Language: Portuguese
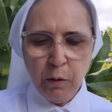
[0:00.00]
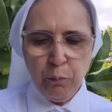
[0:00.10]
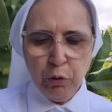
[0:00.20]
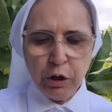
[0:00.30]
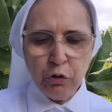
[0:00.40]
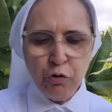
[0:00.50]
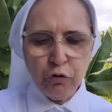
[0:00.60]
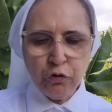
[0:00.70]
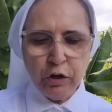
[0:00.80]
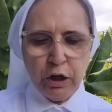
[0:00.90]
Porque no
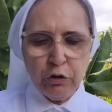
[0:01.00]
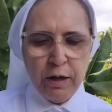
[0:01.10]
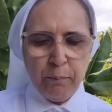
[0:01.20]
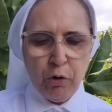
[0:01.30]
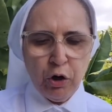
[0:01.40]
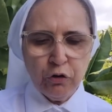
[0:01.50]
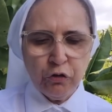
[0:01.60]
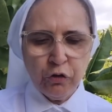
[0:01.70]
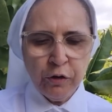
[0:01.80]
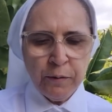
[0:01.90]
seio da
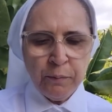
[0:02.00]
morte